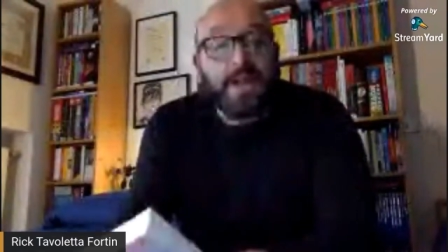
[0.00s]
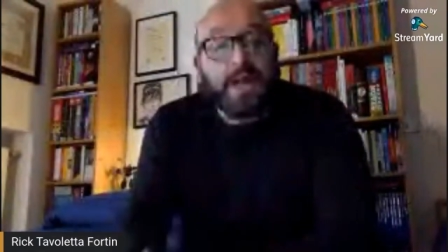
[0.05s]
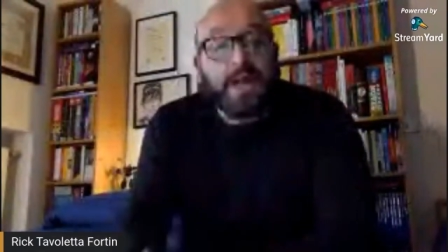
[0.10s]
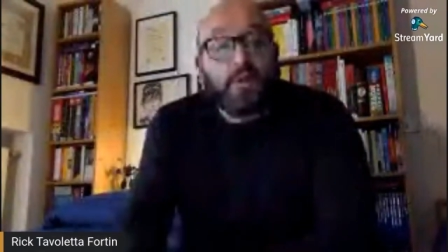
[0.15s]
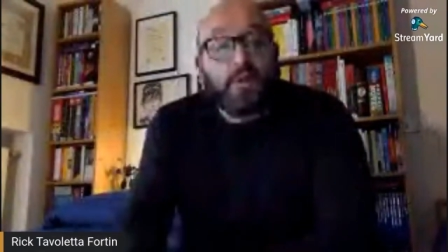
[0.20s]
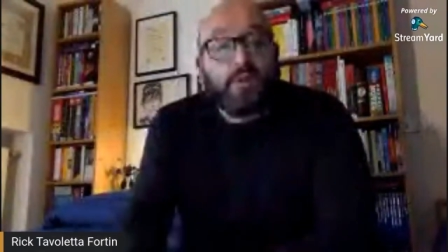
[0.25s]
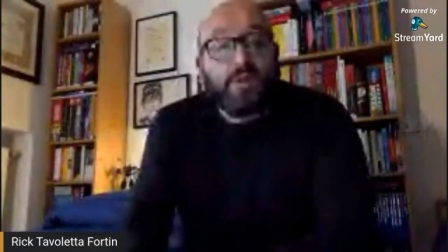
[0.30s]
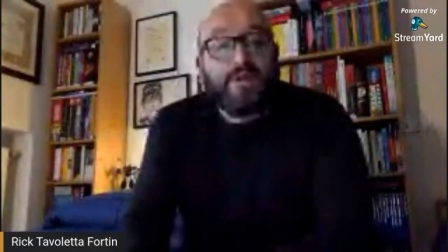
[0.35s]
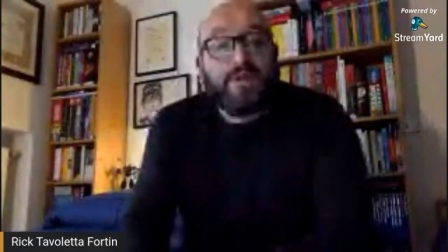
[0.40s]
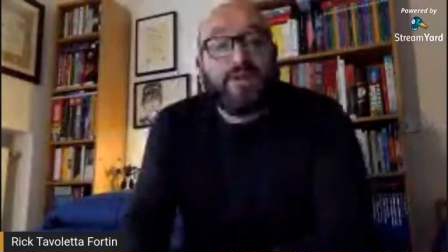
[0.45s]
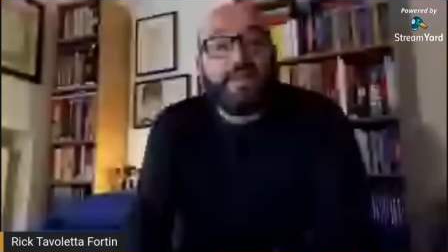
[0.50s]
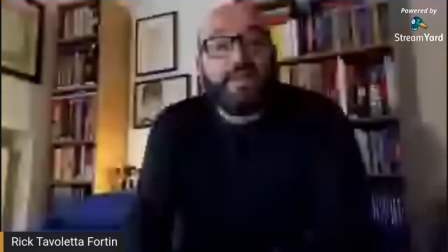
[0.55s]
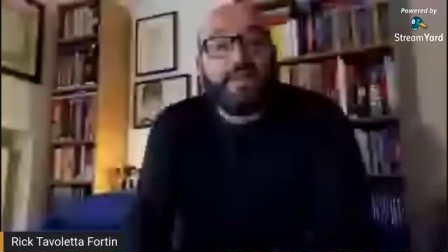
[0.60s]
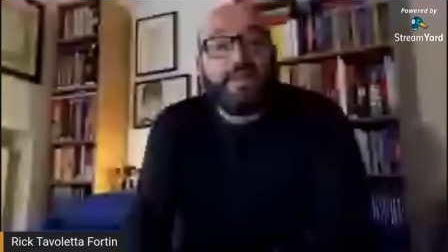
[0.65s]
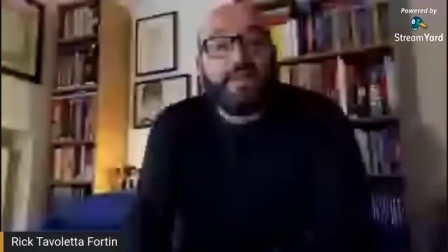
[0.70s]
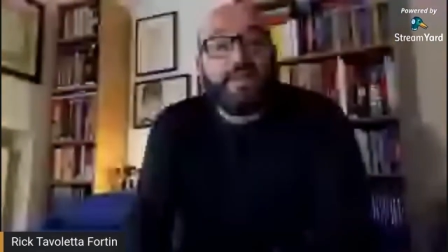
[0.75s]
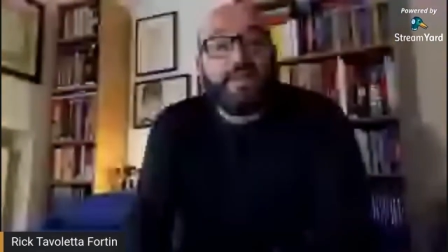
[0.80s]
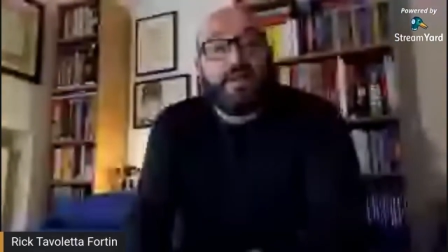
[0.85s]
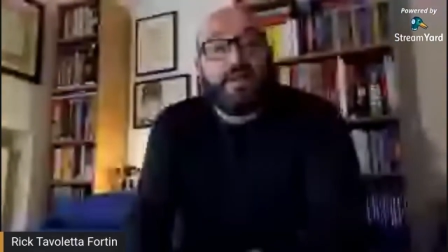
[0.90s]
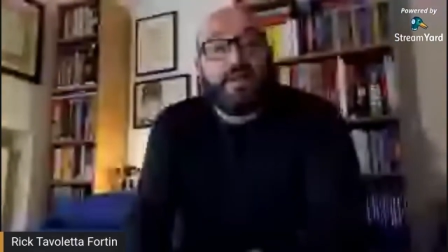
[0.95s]

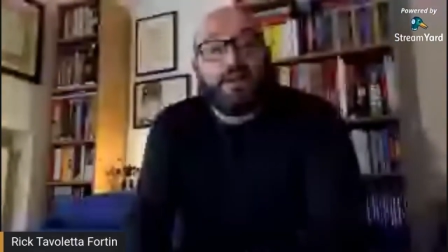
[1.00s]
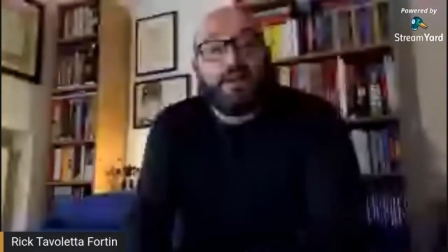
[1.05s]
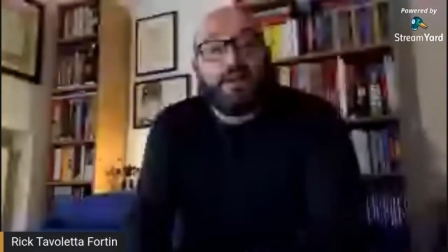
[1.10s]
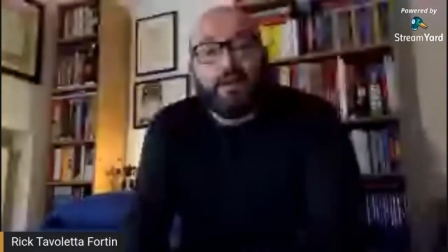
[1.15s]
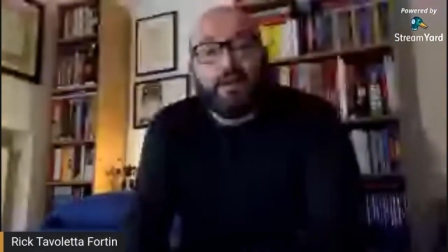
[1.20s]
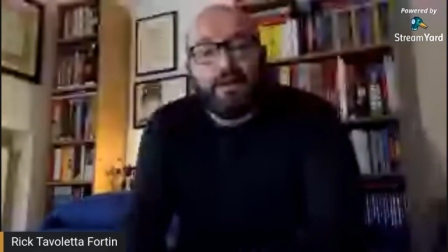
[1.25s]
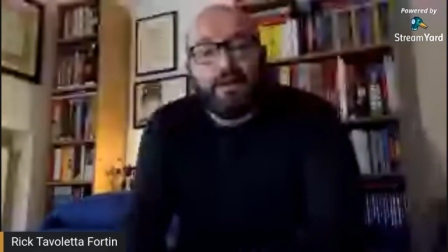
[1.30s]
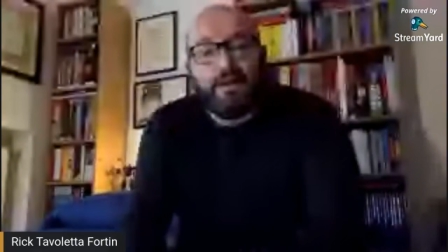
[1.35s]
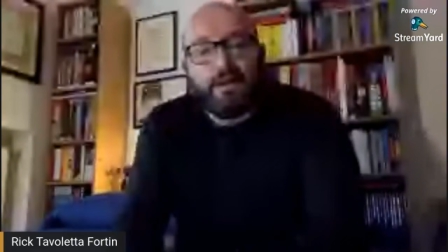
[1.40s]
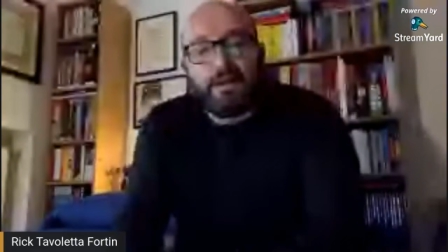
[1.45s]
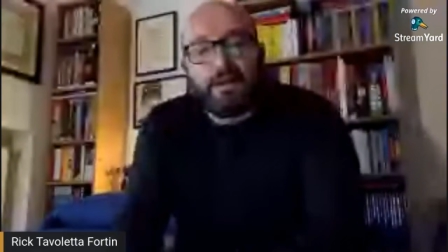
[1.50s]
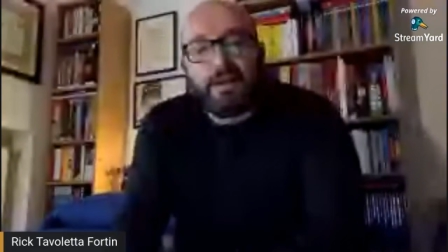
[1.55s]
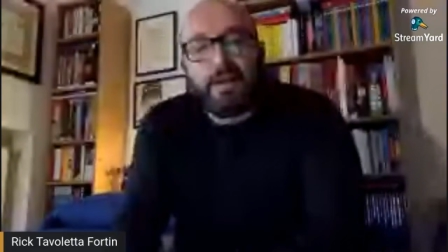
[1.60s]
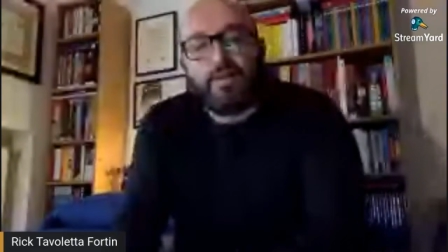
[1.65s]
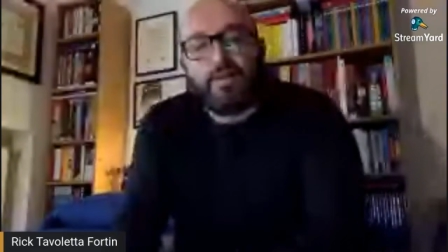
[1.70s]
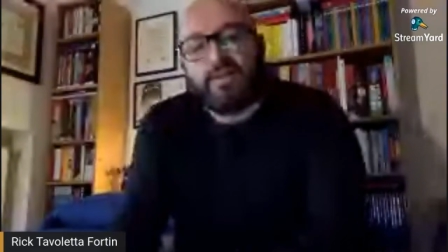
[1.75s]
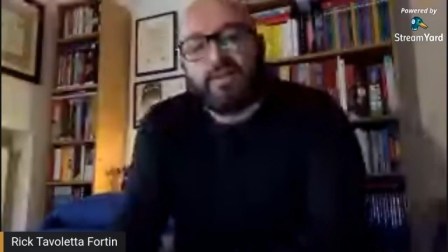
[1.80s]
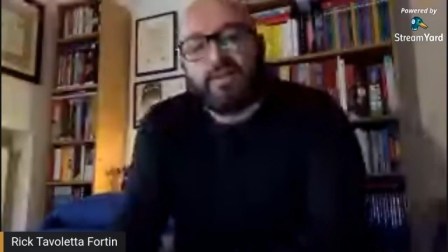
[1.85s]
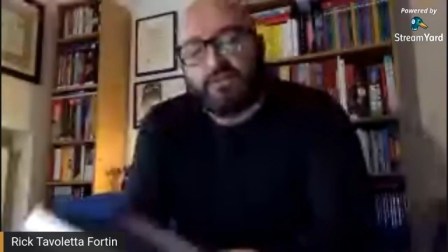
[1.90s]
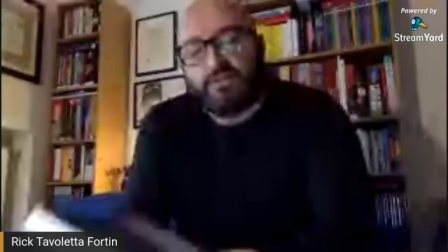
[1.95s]
Quindi, uh, che
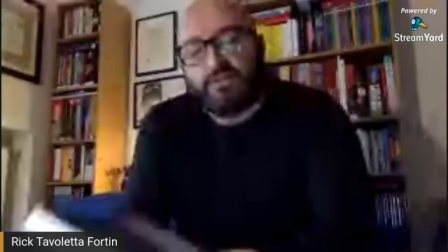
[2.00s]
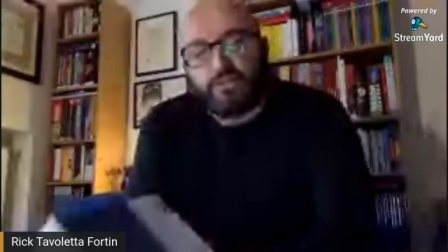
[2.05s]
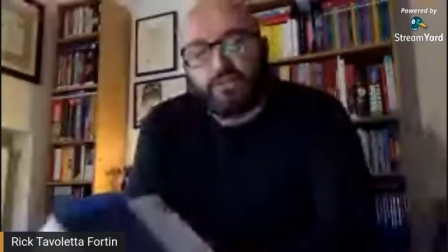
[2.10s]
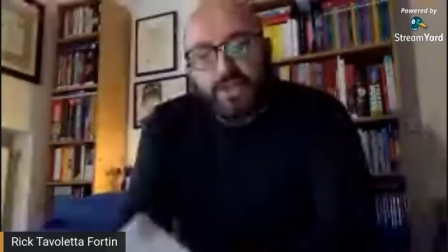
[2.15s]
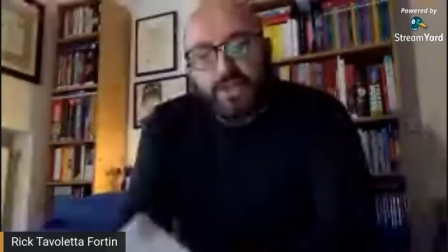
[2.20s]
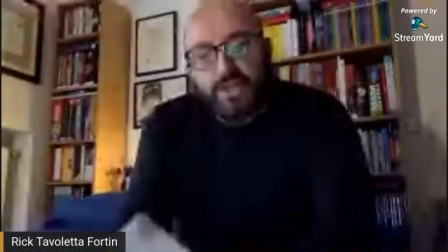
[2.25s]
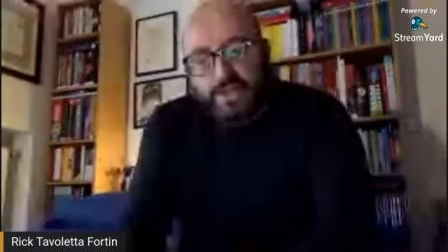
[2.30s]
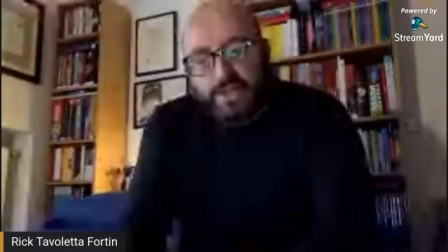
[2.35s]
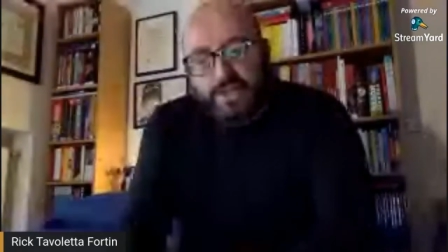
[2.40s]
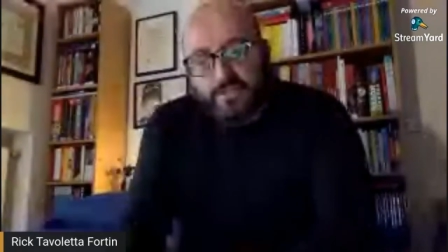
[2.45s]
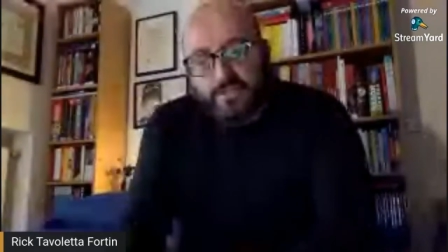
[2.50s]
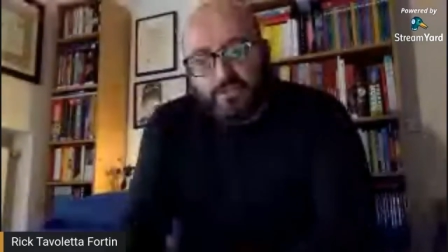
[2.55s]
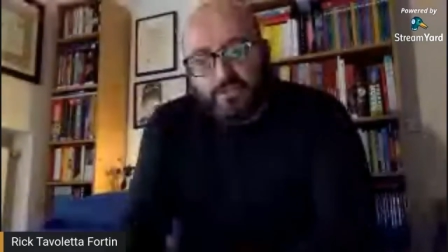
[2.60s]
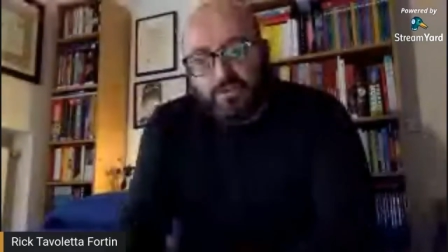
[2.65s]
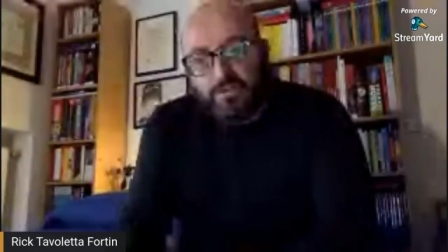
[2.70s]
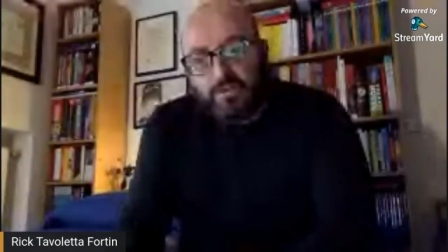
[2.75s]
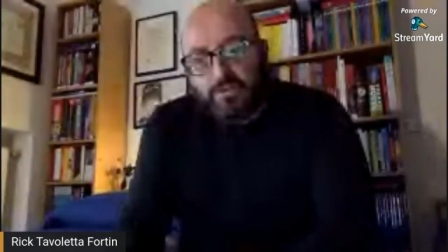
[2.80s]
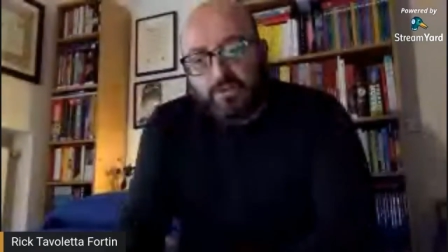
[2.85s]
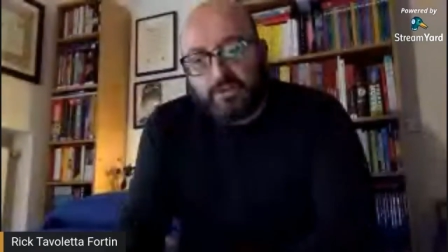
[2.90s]
cosa è successo